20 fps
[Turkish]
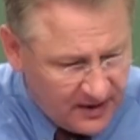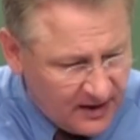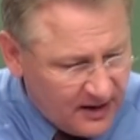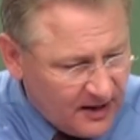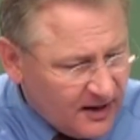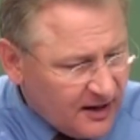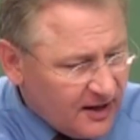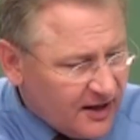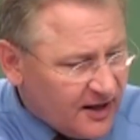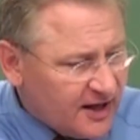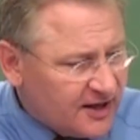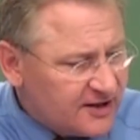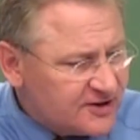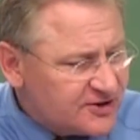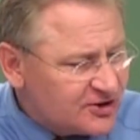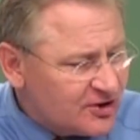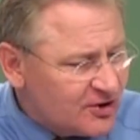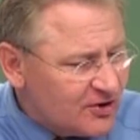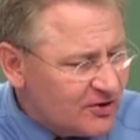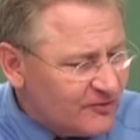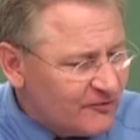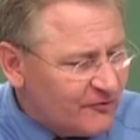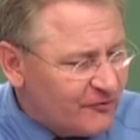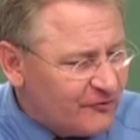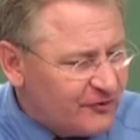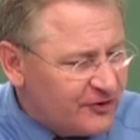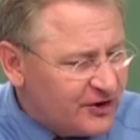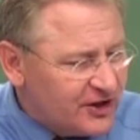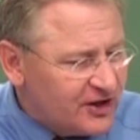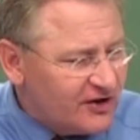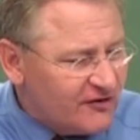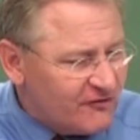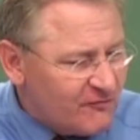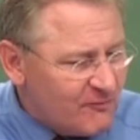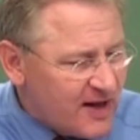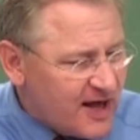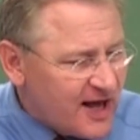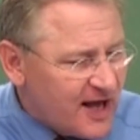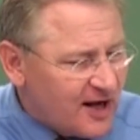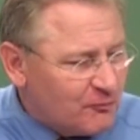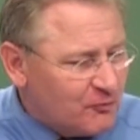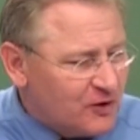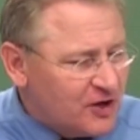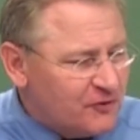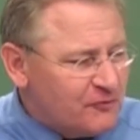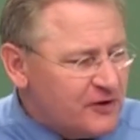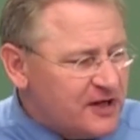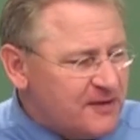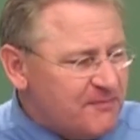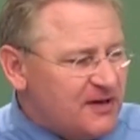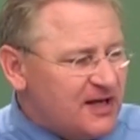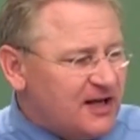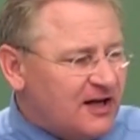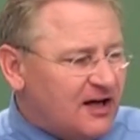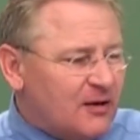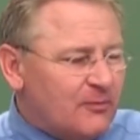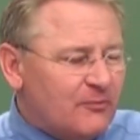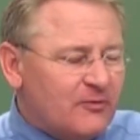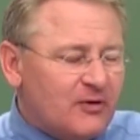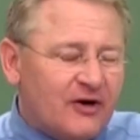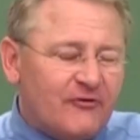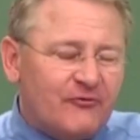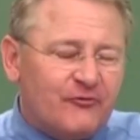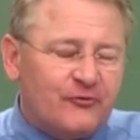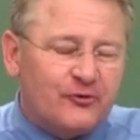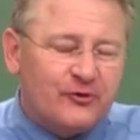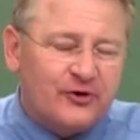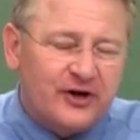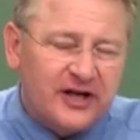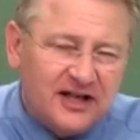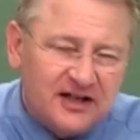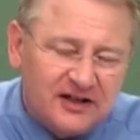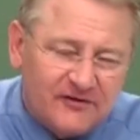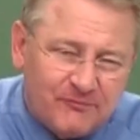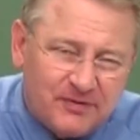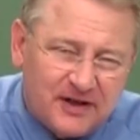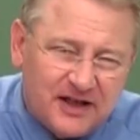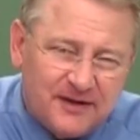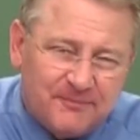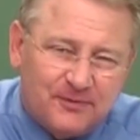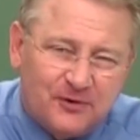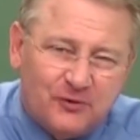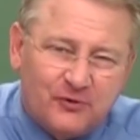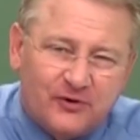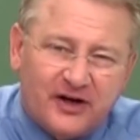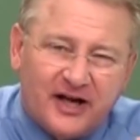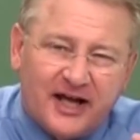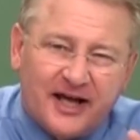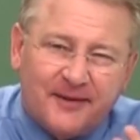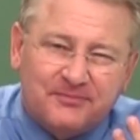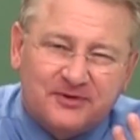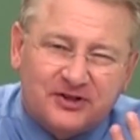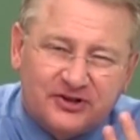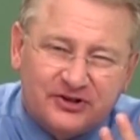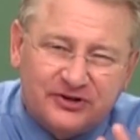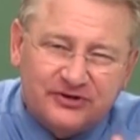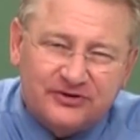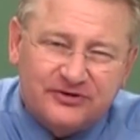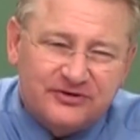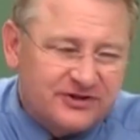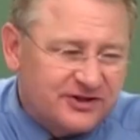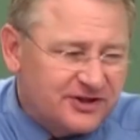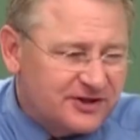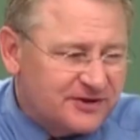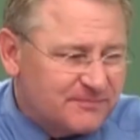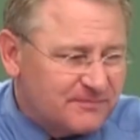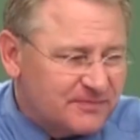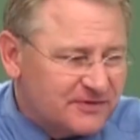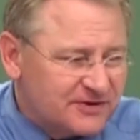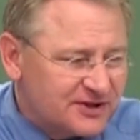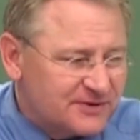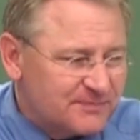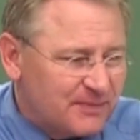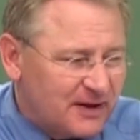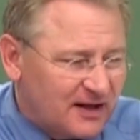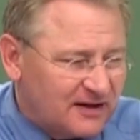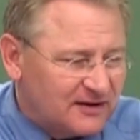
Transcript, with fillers: İnsanlardan korktuğu için kaçtı. Can korkusu görüşümüzü kaybetmemize sebep oluyor.